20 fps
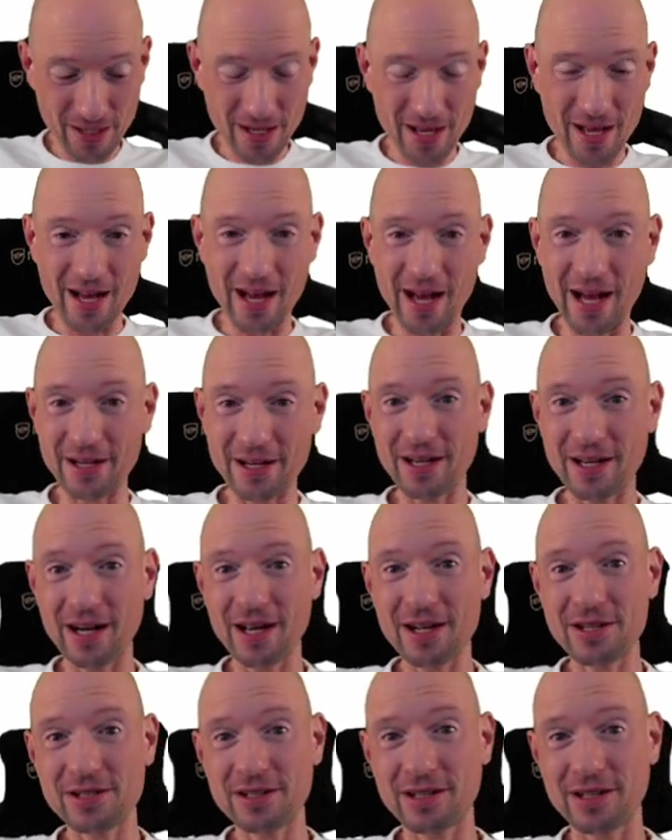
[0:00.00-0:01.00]

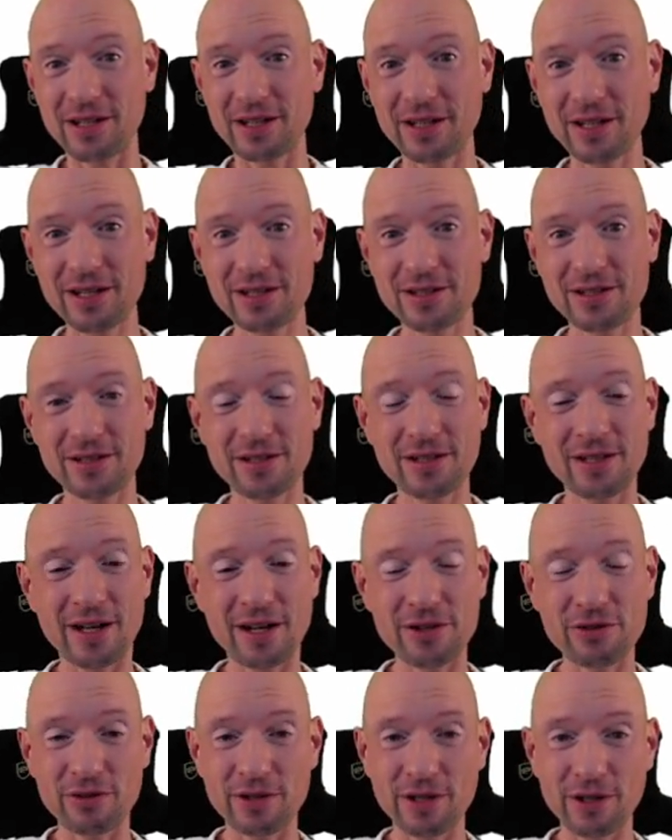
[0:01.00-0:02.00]
Anreize gekriegt.
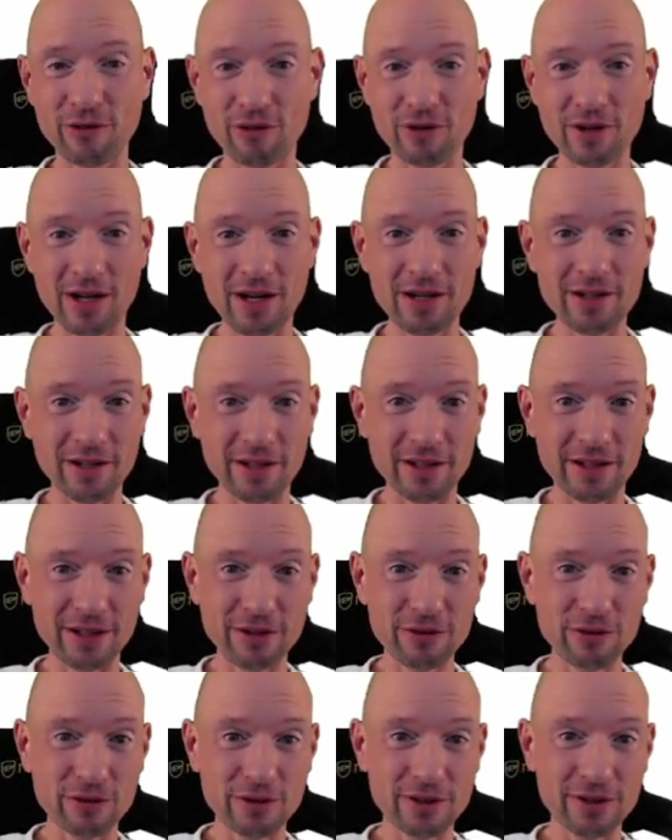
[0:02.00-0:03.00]
Also die lokalen
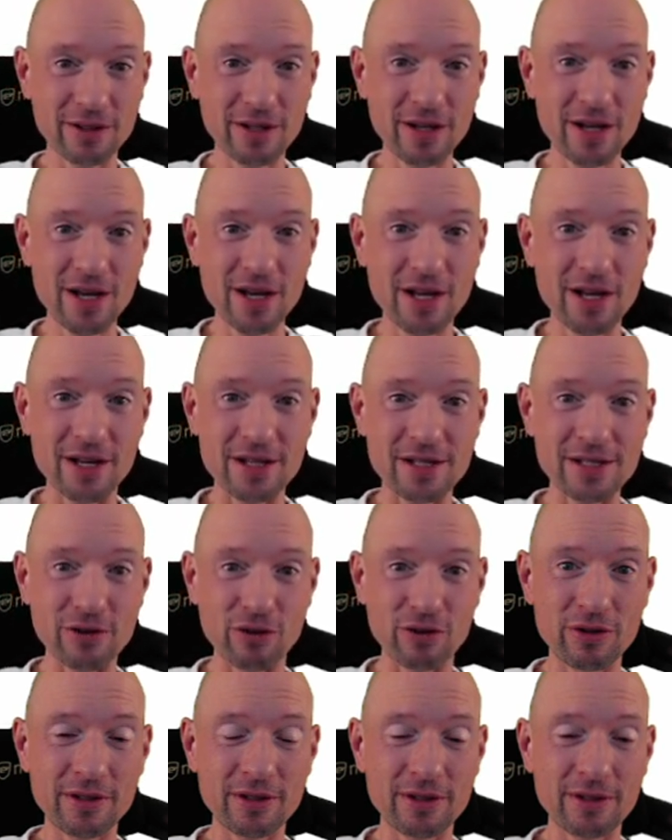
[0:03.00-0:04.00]
Regierungen
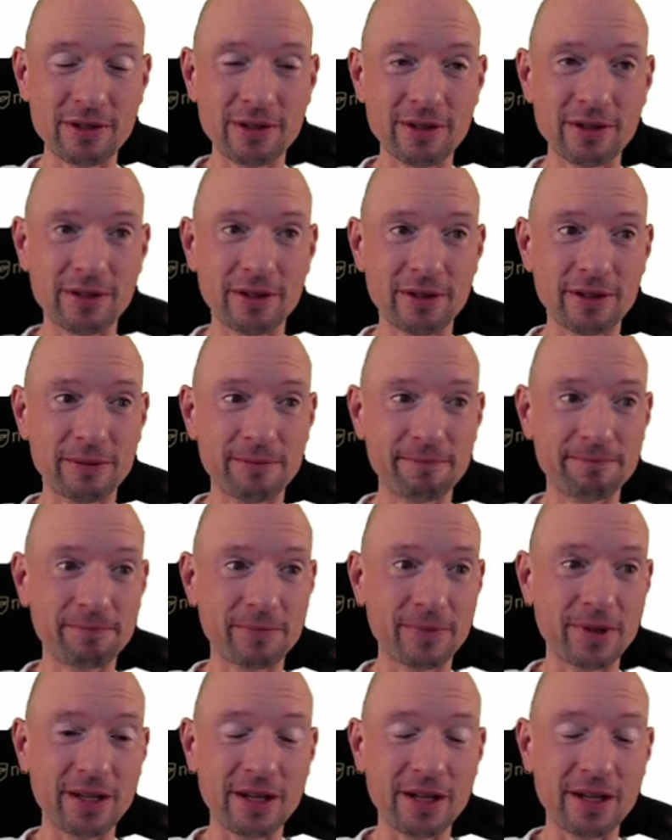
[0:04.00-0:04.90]
sollen ähm,